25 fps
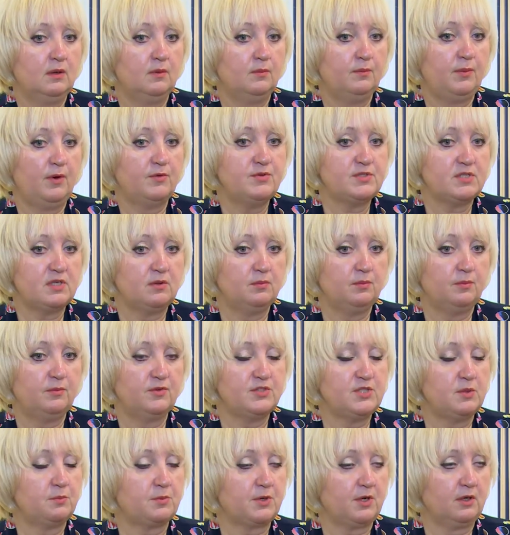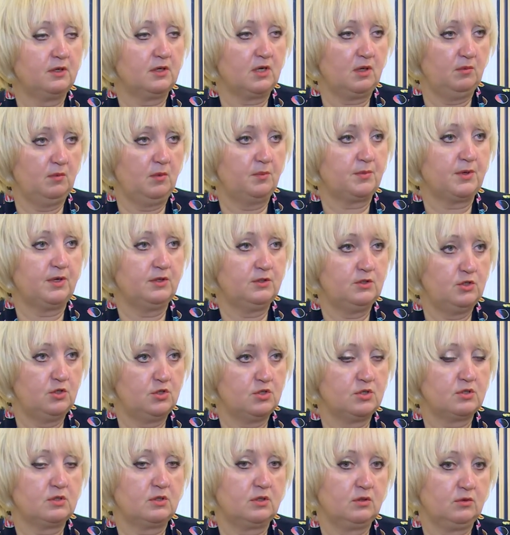по всем, все программы
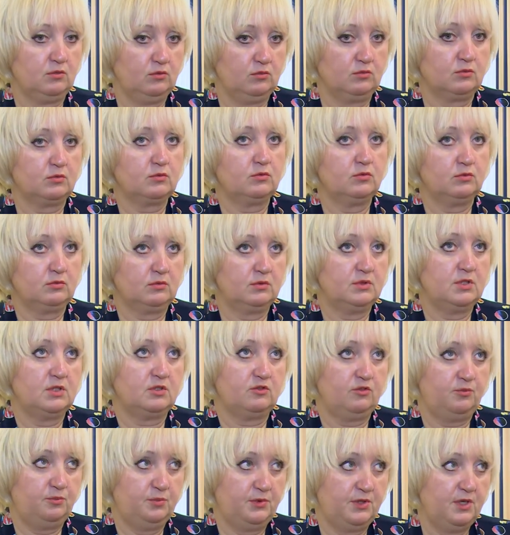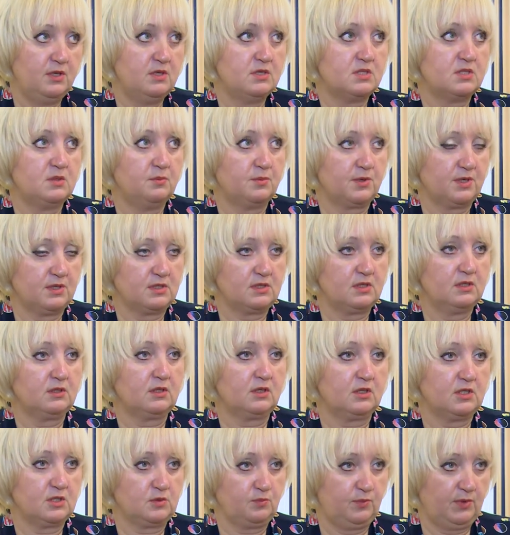практически, ну, где-то в 50%
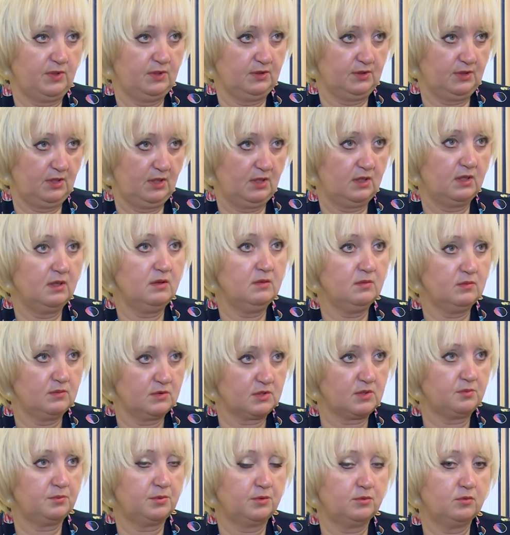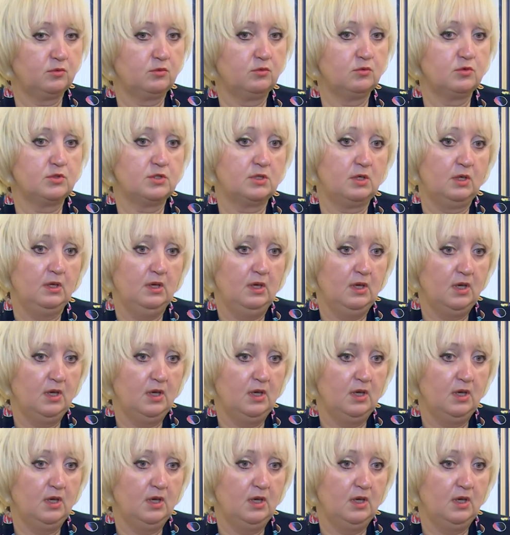исполнения за полугодие.